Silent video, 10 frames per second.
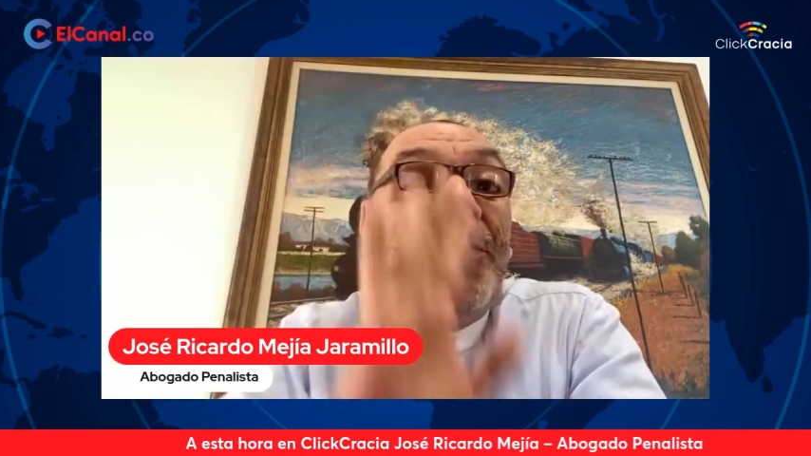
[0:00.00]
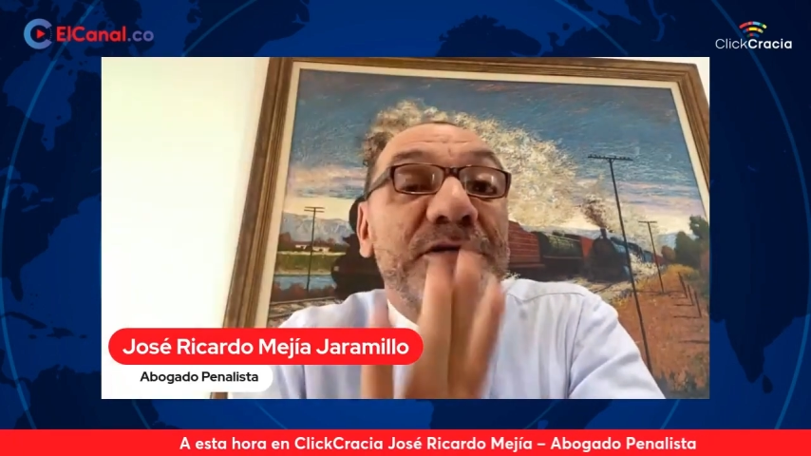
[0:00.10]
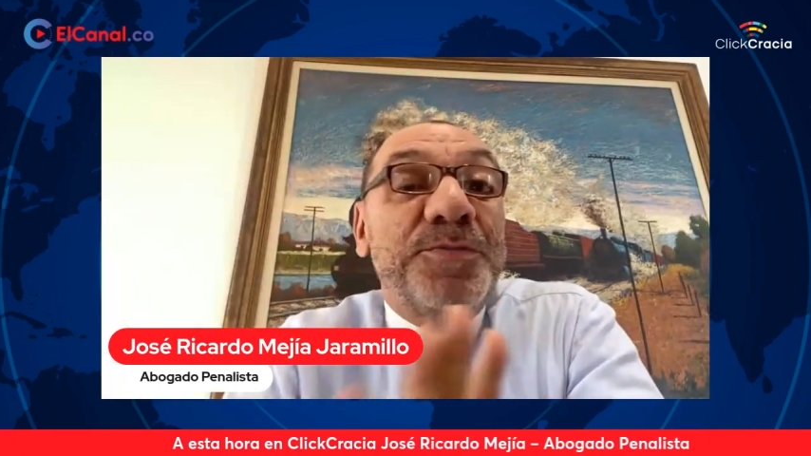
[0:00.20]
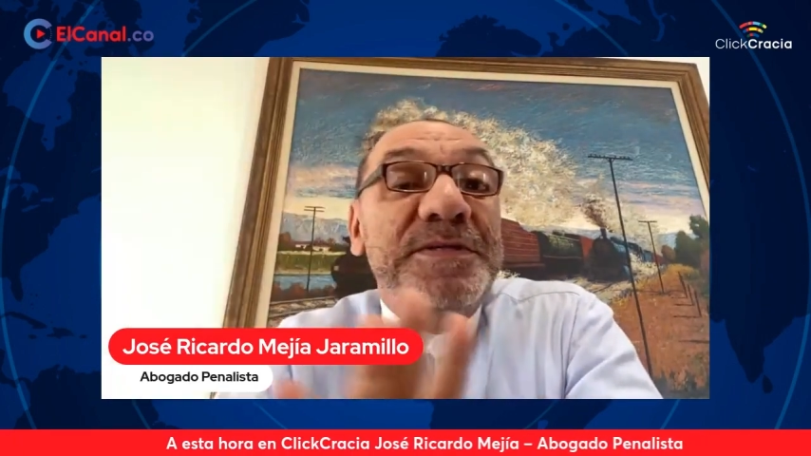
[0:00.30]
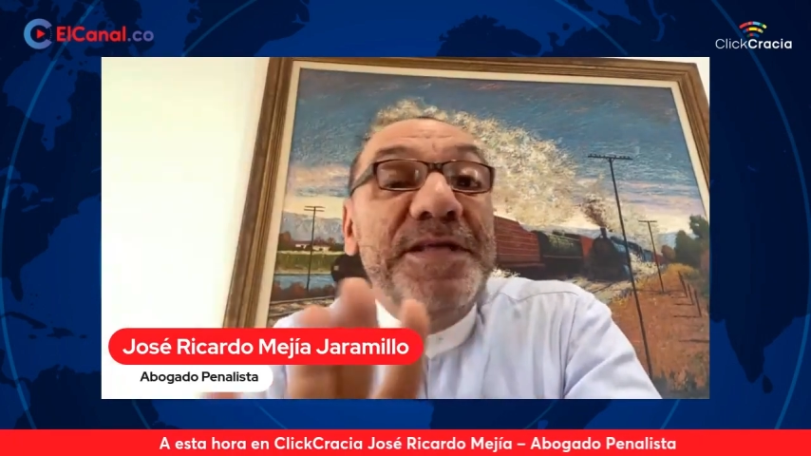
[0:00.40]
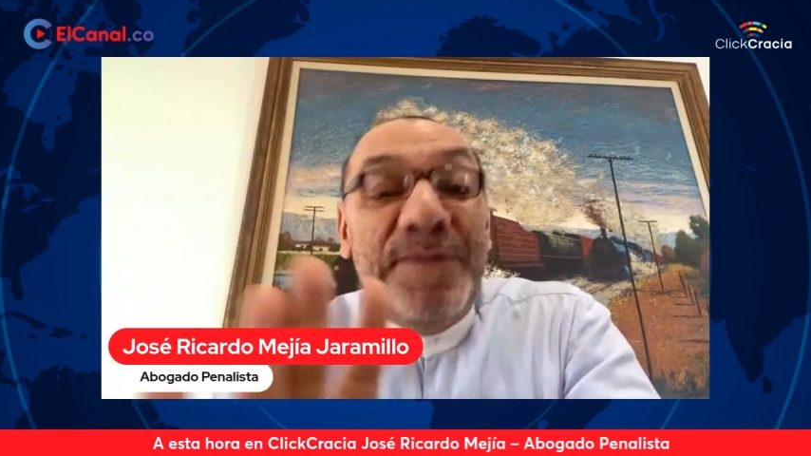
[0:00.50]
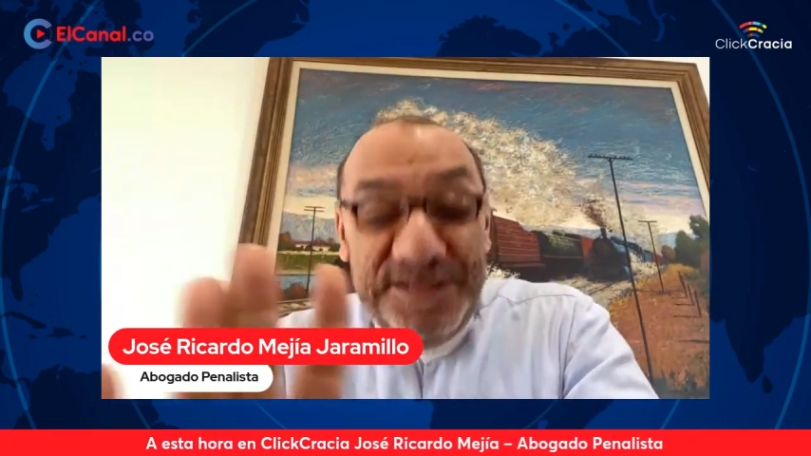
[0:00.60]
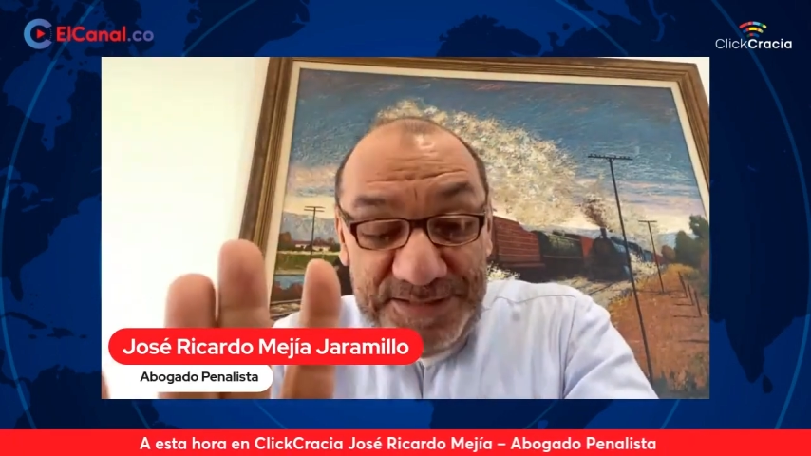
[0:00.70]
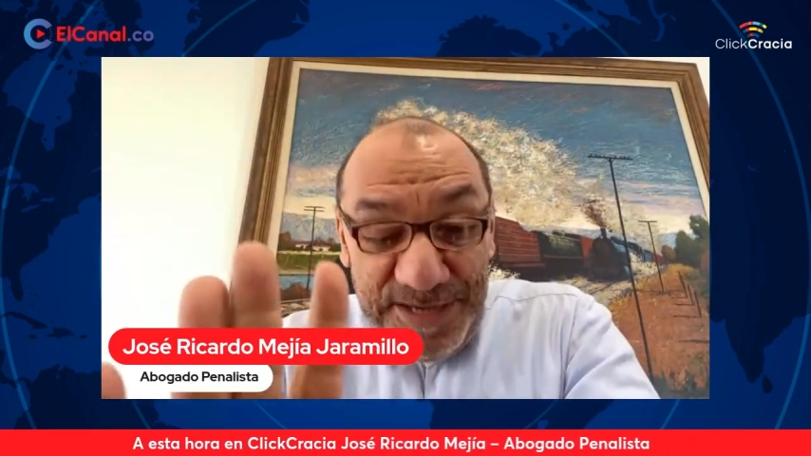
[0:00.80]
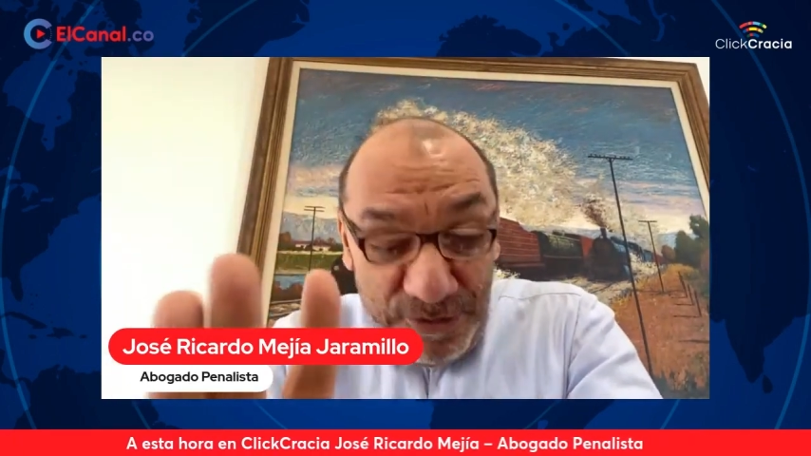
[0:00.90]
después de
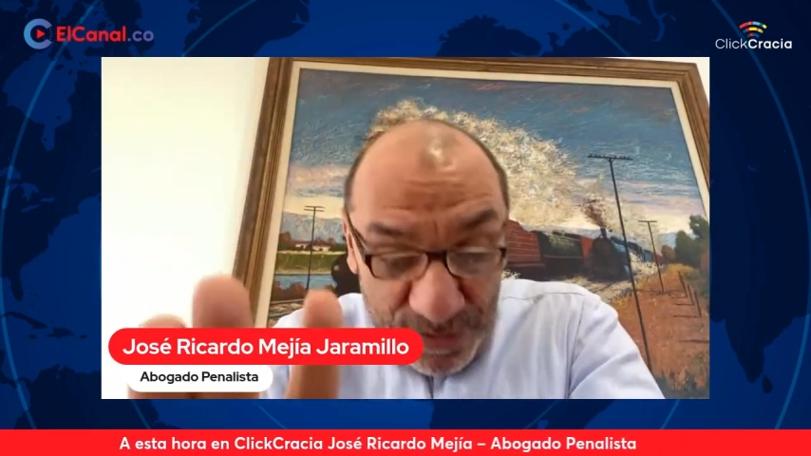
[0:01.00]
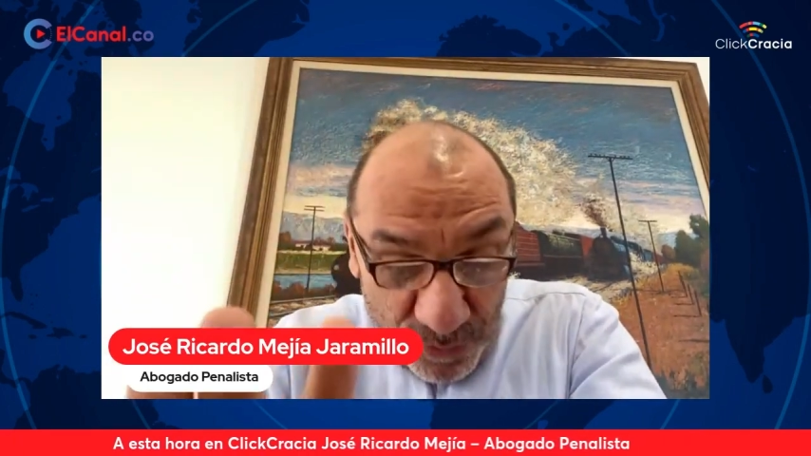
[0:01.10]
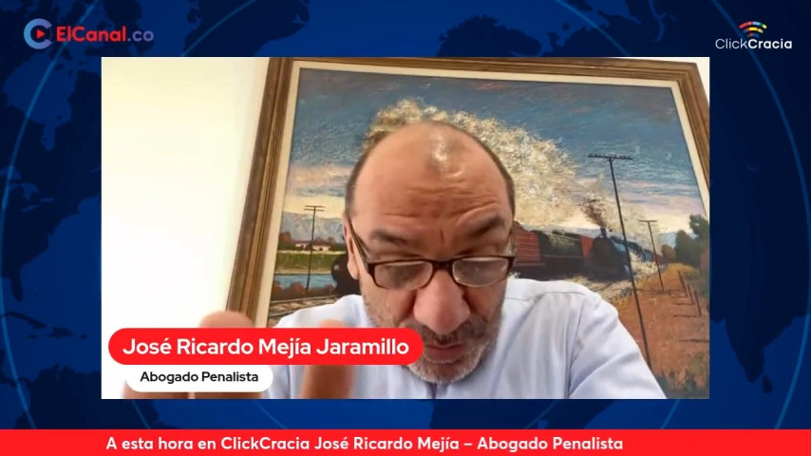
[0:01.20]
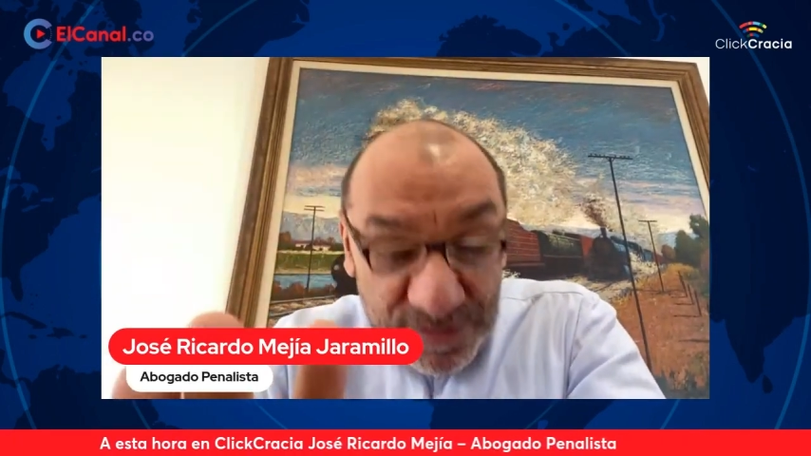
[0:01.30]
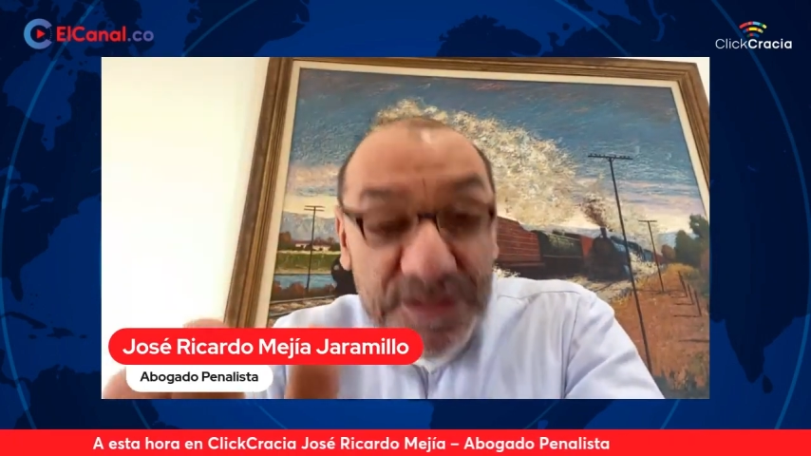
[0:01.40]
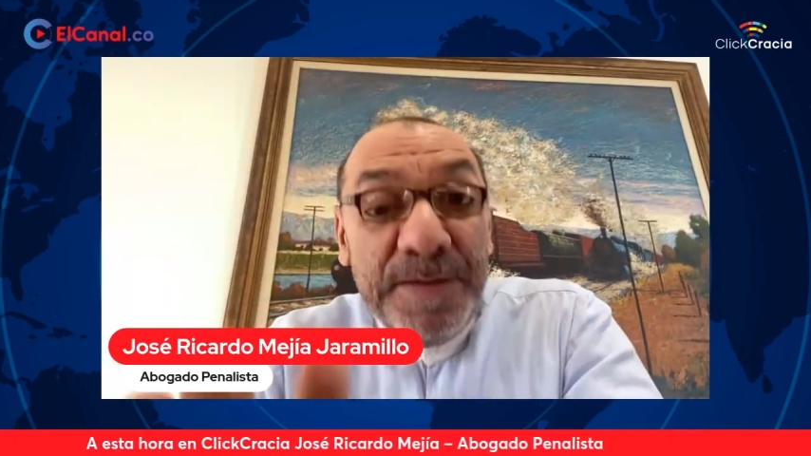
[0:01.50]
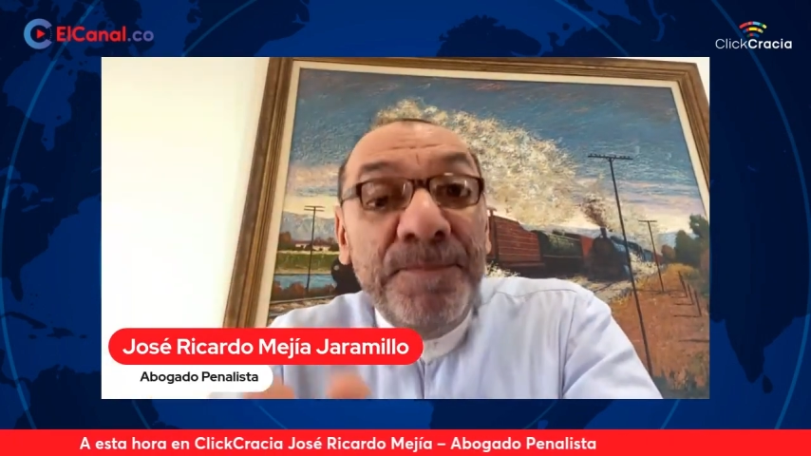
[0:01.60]
magistrado de Corte.